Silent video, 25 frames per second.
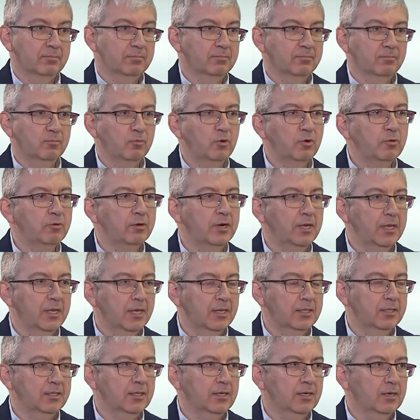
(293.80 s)
muy
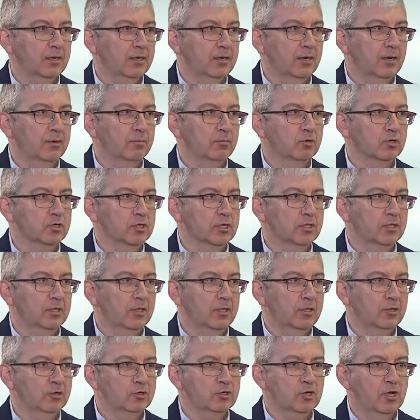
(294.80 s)
brillante en ambos
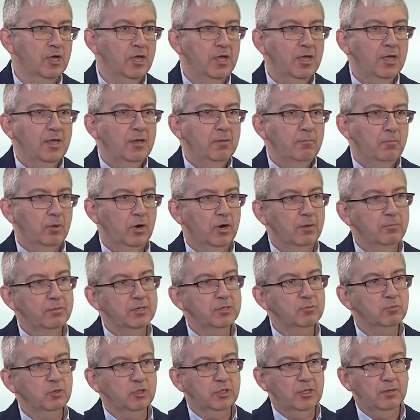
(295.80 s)
sentidos, pero al
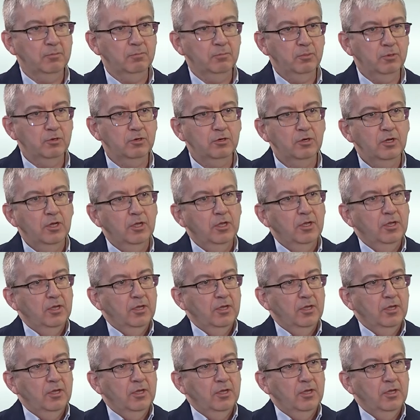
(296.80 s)
mismo tiempo